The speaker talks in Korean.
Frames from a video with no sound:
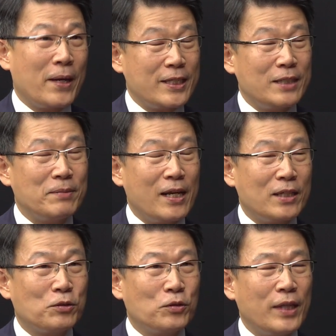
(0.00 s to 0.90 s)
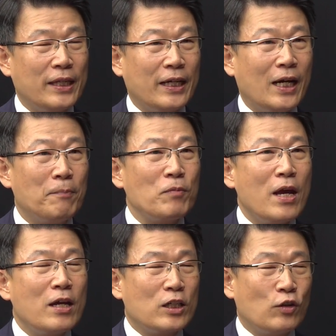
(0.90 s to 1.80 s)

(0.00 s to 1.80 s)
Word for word: 140달러 정도 되니까 네.